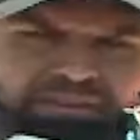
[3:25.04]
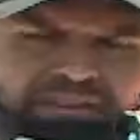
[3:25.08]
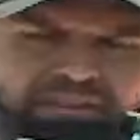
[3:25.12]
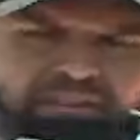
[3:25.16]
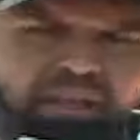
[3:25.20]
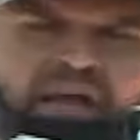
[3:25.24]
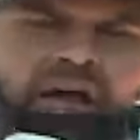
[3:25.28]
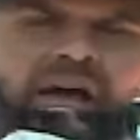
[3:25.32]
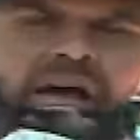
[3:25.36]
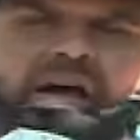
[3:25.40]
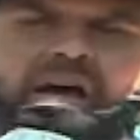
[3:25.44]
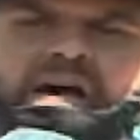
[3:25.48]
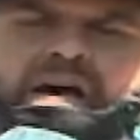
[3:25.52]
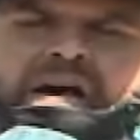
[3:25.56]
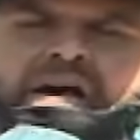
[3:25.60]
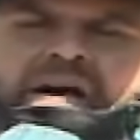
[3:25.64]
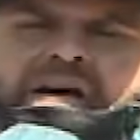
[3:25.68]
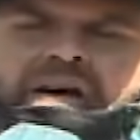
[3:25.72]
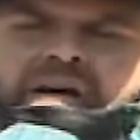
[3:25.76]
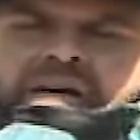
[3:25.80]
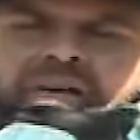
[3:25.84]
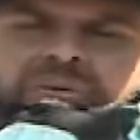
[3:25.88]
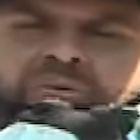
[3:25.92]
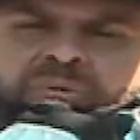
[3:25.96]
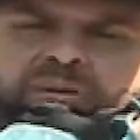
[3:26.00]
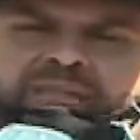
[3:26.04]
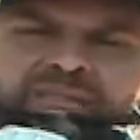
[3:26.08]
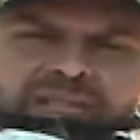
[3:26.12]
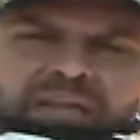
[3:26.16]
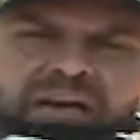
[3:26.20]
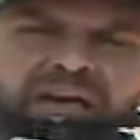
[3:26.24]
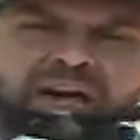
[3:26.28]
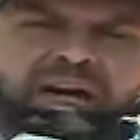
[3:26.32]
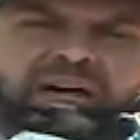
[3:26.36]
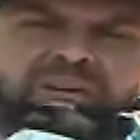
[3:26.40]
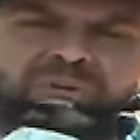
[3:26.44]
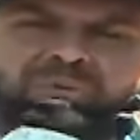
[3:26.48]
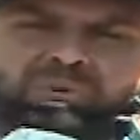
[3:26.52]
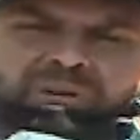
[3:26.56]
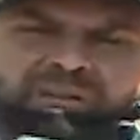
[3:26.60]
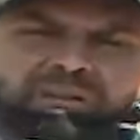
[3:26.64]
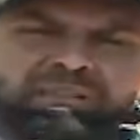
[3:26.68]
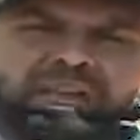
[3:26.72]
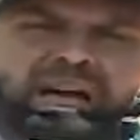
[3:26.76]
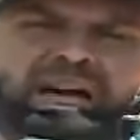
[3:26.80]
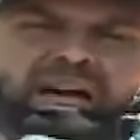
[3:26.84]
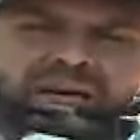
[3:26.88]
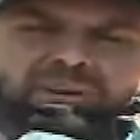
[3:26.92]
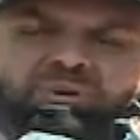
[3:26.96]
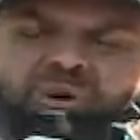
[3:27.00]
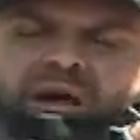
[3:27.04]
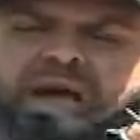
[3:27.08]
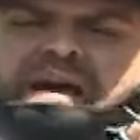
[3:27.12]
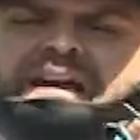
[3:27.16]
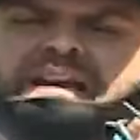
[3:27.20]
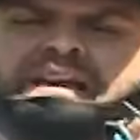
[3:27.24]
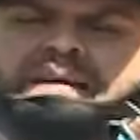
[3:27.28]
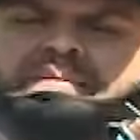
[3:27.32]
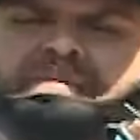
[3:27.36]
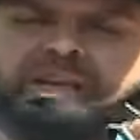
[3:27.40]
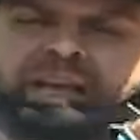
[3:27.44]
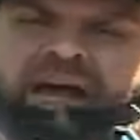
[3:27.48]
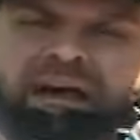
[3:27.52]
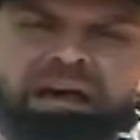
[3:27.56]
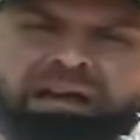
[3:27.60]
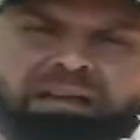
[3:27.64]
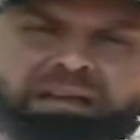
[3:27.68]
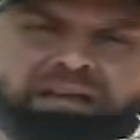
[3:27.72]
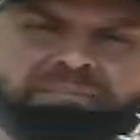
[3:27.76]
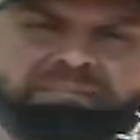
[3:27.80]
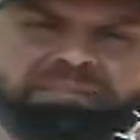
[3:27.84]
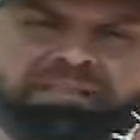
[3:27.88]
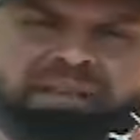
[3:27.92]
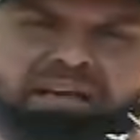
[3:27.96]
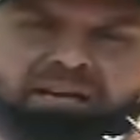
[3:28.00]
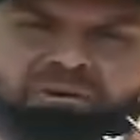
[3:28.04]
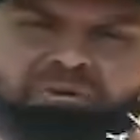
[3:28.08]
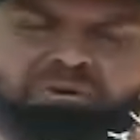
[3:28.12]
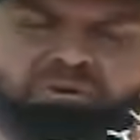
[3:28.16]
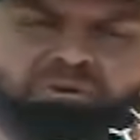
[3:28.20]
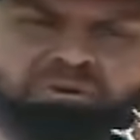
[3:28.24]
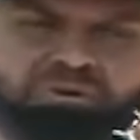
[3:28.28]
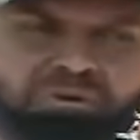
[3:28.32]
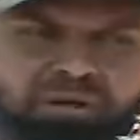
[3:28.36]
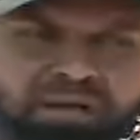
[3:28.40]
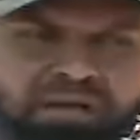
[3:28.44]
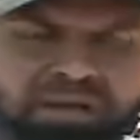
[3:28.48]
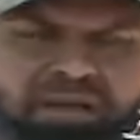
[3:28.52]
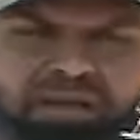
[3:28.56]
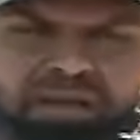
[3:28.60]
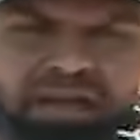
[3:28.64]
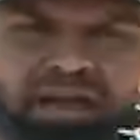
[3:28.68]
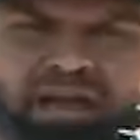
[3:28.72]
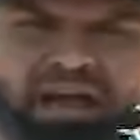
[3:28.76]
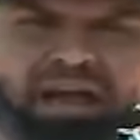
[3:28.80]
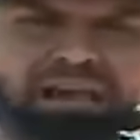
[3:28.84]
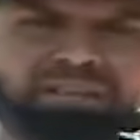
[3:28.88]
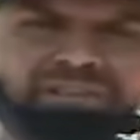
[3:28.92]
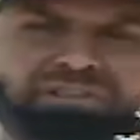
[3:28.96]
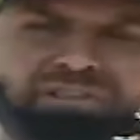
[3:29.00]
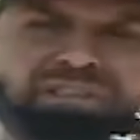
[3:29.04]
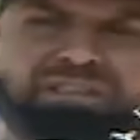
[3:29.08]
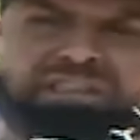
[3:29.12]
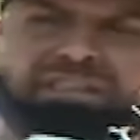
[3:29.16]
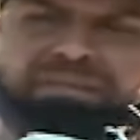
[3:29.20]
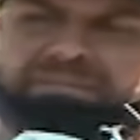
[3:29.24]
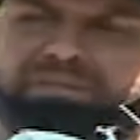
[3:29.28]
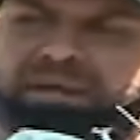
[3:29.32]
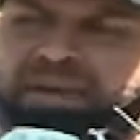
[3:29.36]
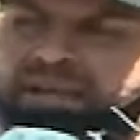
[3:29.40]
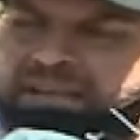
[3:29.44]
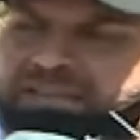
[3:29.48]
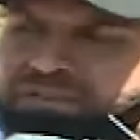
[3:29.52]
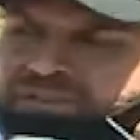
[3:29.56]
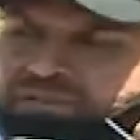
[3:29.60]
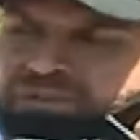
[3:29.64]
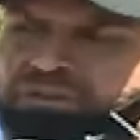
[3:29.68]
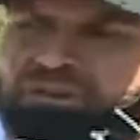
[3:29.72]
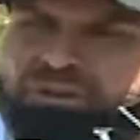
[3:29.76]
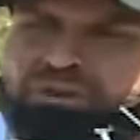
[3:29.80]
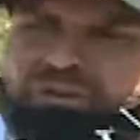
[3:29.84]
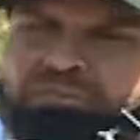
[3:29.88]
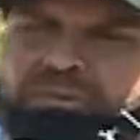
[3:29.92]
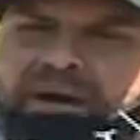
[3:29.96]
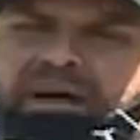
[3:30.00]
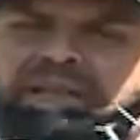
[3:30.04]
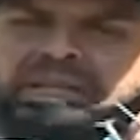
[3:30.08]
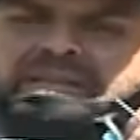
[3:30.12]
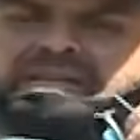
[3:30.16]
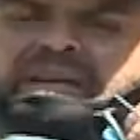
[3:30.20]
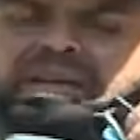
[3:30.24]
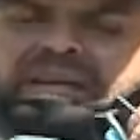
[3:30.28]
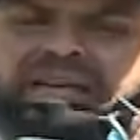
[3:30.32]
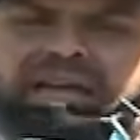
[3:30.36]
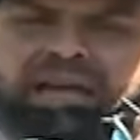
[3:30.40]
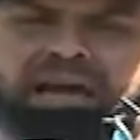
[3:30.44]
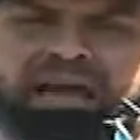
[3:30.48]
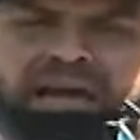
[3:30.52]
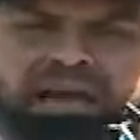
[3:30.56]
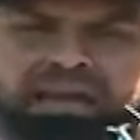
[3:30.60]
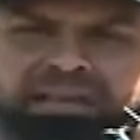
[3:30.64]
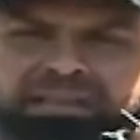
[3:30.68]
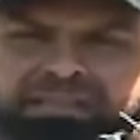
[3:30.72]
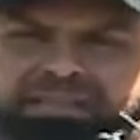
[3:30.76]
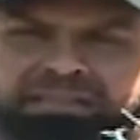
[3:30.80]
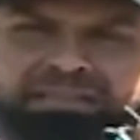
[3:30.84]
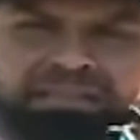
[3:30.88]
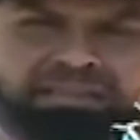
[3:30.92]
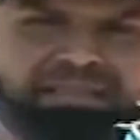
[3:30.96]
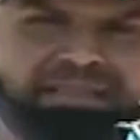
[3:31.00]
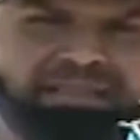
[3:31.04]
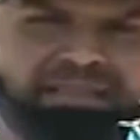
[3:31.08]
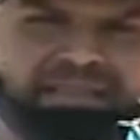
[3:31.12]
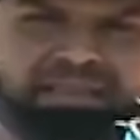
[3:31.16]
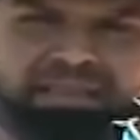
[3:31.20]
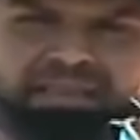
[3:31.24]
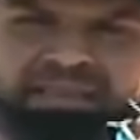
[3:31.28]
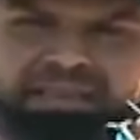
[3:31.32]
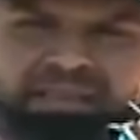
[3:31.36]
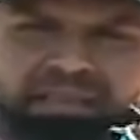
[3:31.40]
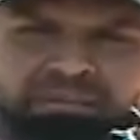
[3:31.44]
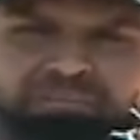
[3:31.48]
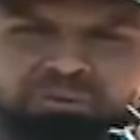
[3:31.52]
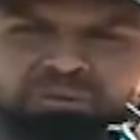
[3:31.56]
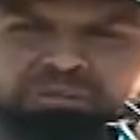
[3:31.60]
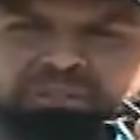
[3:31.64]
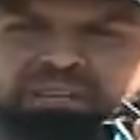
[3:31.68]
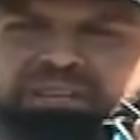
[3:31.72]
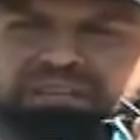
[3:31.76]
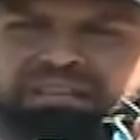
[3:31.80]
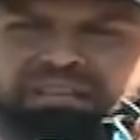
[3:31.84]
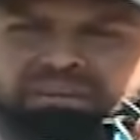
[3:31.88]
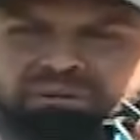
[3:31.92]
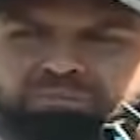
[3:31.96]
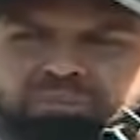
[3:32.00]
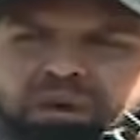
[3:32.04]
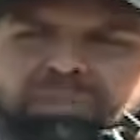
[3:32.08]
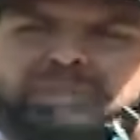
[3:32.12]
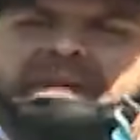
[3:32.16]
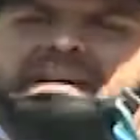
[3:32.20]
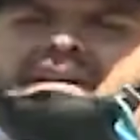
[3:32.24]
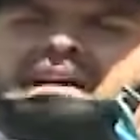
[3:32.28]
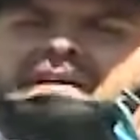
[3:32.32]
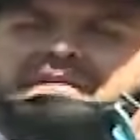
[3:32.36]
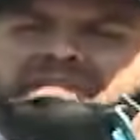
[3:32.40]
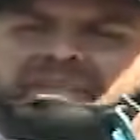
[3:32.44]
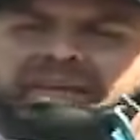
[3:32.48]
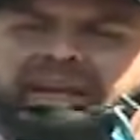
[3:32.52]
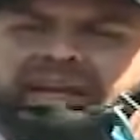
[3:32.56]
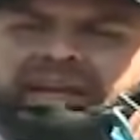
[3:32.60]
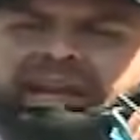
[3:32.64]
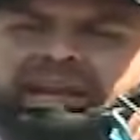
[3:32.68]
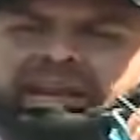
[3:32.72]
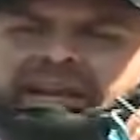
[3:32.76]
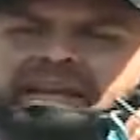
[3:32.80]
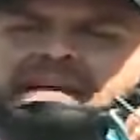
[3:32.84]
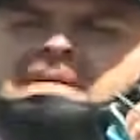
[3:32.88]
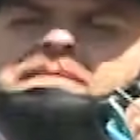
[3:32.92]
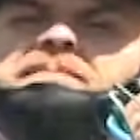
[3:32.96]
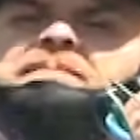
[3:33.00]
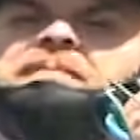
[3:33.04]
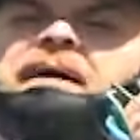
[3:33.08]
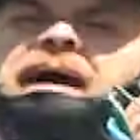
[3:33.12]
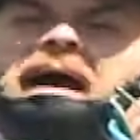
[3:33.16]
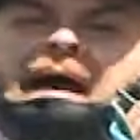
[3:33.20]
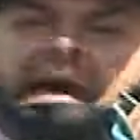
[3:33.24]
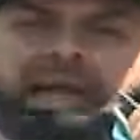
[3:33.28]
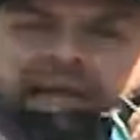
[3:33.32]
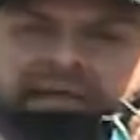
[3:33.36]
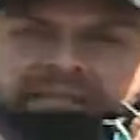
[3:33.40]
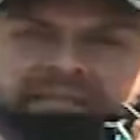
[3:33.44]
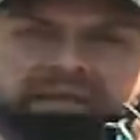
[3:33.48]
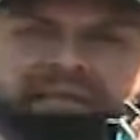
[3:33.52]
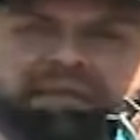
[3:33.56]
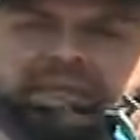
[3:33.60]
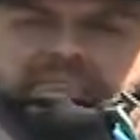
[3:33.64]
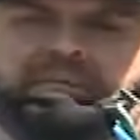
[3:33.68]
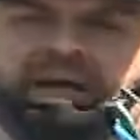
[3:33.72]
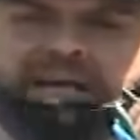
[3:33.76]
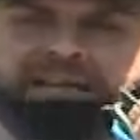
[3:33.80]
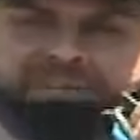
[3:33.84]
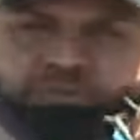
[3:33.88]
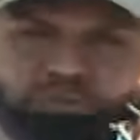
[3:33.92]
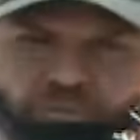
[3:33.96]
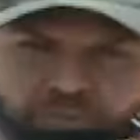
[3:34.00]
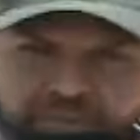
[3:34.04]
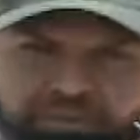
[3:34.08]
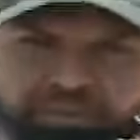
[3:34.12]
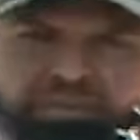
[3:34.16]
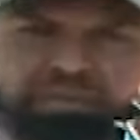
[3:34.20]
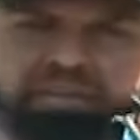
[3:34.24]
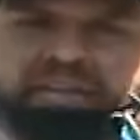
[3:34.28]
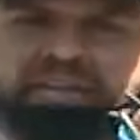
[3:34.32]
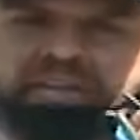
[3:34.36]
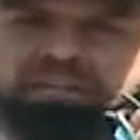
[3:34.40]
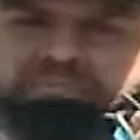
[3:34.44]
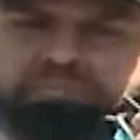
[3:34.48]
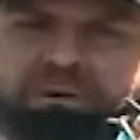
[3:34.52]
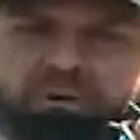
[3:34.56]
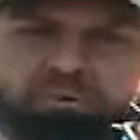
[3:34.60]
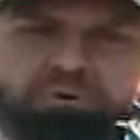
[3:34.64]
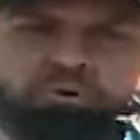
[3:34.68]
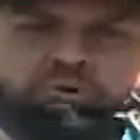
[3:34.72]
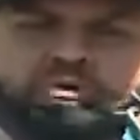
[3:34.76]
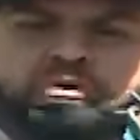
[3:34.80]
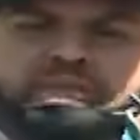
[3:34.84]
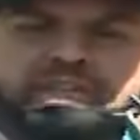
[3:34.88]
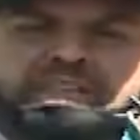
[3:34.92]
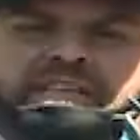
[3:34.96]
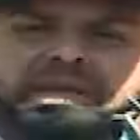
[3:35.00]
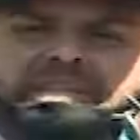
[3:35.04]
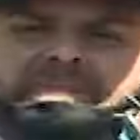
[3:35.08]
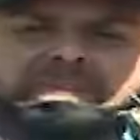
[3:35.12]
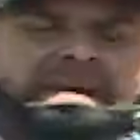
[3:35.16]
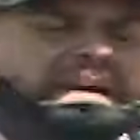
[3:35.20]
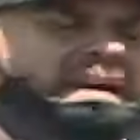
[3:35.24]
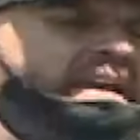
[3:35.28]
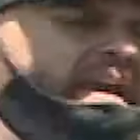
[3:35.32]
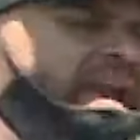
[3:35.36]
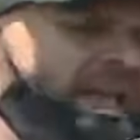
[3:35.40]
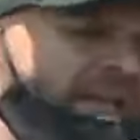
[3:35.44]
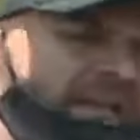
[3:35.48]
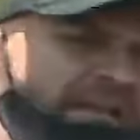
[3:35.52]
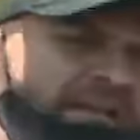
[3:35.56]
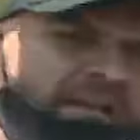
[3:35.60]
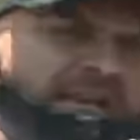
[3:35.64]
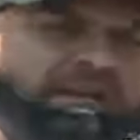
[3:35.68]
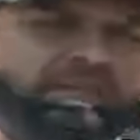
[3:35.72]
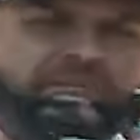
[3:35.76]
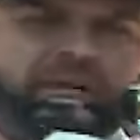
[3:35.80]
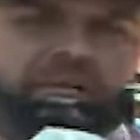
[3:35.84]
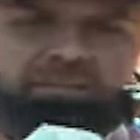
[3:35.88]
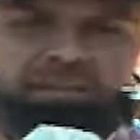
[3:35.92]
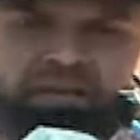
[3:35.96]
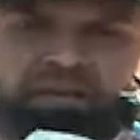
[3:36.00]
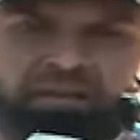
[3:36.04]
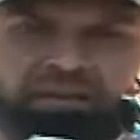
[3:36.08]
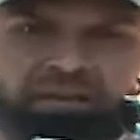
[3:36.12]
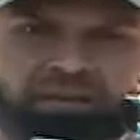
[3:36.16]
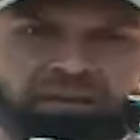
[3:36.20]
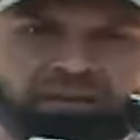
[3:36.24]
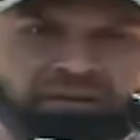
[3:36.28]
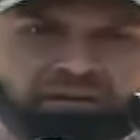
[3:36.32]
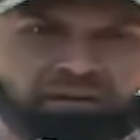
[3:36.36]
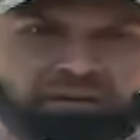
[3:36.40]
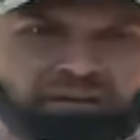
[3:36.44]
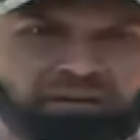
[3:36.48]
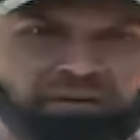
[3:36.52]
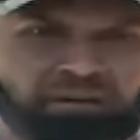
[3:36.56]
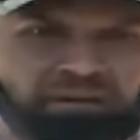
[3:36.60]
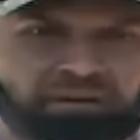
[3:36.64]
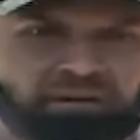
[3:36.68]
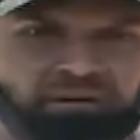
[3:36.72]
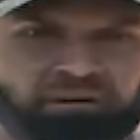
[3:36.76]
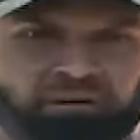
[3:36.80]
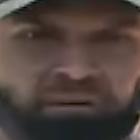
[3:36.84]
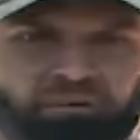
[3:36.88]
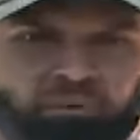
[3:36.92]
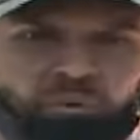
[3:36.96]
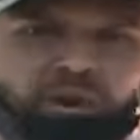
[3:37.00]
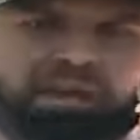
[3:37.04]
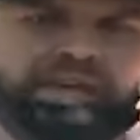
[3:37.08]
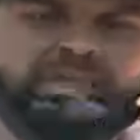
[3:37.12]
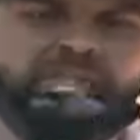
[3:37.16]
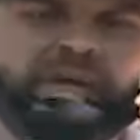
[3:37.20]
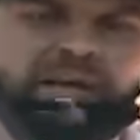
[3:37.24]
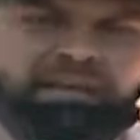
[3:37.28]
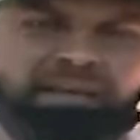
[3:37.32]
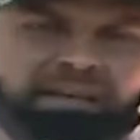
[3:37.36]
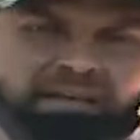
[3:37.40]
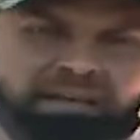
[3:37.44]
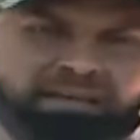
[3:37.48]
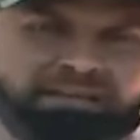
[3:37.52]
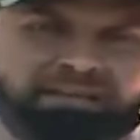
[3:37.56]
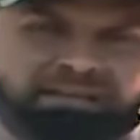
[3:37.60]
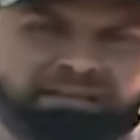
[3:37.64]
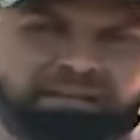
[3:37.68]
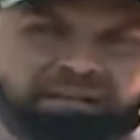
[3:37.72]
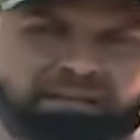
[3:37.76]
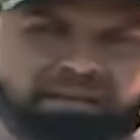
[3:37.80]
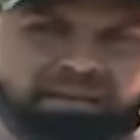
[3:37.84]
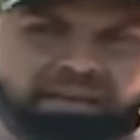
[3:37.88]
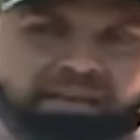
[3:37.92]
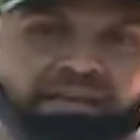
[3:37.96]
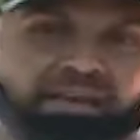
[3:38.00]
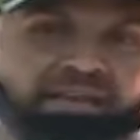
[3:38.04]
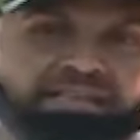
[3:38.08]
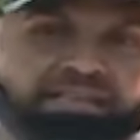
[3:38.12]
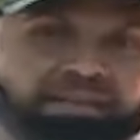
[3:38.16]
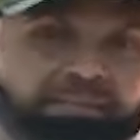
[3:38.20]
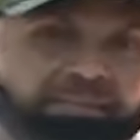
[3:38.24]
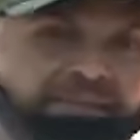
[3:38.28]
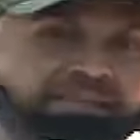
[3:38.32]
كتار وكتار وكتار واغلب العالم صاروا عايشين بهالذل وبهالطريقه هيدي المذله وما بكفي هيك بعد المحسوبيات موجوده نعم. بكل لا. المطارح وين ما كان اذا